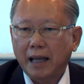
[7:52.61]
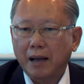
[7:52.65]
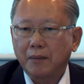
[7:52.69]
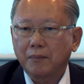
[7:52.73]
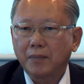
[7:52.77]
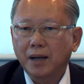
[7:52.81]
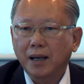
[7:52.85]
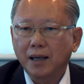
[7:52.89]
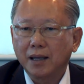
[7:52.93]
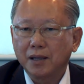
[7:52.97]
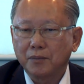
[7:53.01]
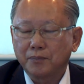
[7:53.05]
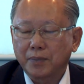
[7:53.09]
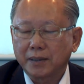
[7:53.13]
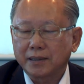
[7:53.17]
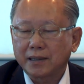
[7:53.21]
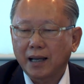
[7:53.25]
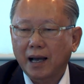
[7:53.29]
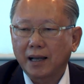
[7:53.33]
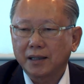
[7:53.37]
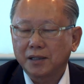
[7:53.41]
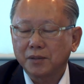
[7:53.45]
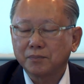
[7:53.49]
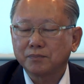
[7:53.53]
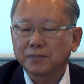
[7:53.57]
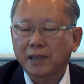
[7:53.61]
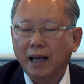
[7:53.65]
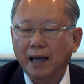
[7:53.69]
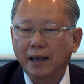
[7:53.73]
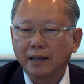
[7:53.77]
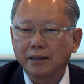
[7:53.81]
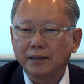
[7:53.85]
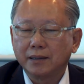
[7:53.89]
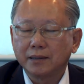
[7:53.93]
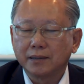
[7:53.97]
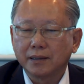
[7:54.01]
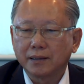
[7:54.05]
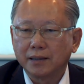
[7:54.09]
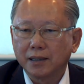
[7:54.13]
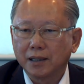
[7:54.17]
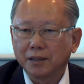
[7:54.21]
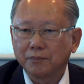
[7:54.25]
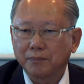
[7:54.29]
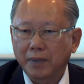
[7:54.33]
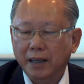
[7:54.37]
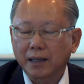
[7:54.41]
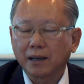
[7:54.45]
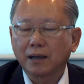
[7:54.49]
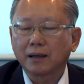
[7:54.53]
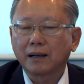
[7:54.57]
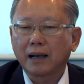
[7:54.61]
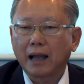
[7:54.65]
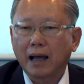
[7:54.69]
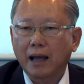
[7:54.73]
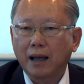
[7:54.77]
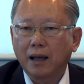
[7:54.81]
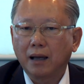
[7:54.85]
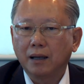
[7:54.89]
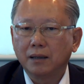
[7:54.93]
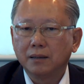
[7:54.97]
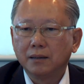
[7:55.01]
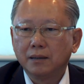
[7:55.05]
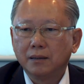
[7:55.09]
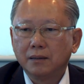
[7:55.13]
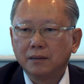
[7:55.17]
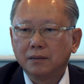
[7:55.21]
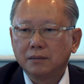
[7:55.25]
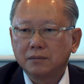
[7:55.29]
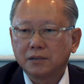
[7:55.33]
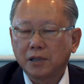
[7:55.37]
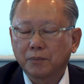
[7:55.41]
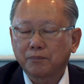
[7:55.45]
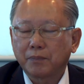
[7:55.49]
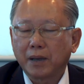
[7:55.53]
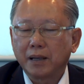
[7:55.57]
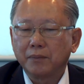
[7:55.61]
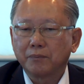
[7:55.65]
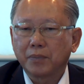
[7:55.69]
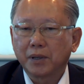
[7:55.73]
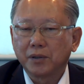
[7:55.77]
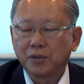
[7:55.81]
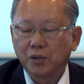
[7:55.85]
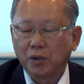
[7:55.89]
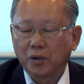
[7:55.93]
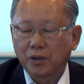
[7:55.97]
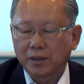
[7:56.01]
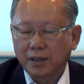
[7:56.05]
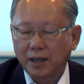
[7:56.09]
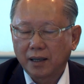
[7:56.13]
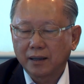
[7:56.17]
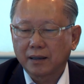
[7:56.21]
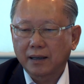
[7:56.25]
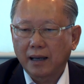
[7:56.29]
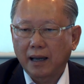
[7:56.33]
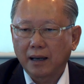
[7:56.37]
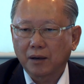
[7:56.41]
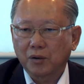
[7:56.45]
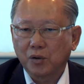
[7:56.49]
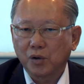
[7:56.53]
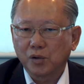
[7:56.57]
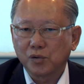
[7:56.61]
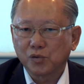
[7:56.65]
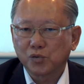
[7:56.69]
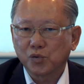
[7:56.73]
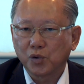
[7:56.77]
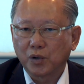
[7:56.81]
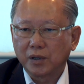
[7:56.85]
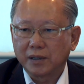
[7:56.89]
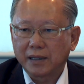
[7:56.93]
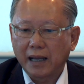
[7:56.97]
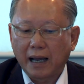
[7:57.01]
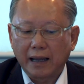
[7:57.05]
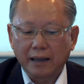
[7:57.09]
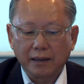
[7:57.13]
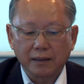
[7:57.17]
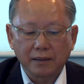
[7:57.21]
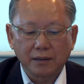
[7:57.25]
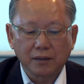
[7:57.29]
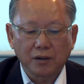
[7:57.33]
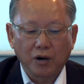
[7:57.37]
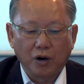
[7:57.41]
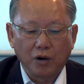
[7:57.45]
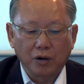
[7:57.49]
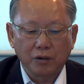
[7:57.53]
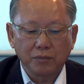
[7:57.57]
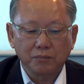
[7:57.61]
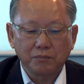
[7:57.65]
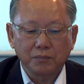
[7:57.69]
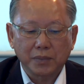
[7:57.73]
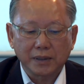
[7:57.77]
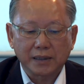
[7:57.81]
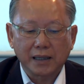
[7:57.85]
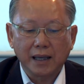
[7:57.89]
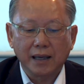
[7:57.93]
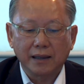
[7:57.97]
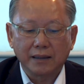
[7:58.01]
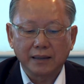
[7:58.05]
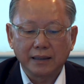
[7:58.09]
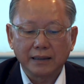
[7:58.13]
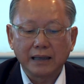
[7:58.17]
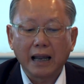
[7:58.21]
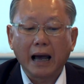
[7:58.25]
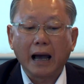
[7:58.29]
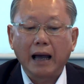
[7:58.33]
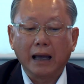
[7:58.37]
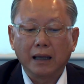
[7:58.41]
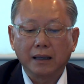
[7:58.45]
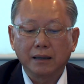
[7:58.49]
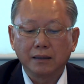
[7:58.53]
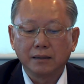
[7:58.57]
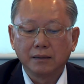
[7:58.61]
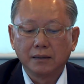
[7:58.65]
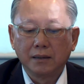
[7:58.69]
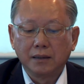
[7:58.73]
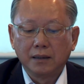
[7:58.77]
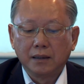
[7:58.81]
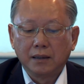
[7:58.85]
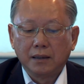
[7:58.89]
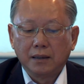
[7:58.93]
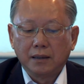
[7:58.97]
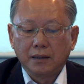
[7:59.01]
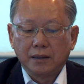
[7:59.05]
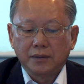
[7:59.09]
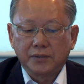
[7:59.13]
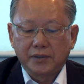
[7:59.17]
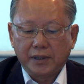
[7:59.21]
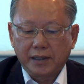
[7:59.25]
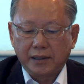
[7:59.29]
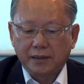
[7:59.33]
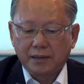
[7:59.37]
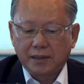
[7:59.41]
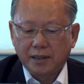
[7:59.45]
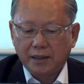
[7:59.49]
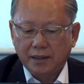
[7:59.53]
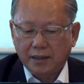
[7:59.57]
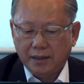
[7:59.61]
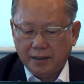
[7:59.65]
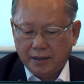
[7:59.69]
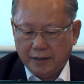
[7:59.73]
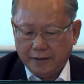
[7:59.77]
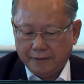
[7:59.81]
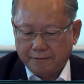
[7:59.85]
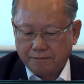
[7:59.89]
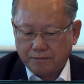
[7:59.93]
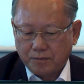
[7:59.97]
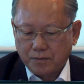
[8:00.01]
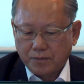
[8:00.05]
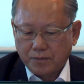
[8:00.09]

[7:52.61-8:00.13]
ทำให้ประชาธิปไตยที่จะเดินไปข้างหน้าจะเป็นประโยชน์ให้แก่คนส่วนใหญ่ของประเทศนี้ได้สิ่งที่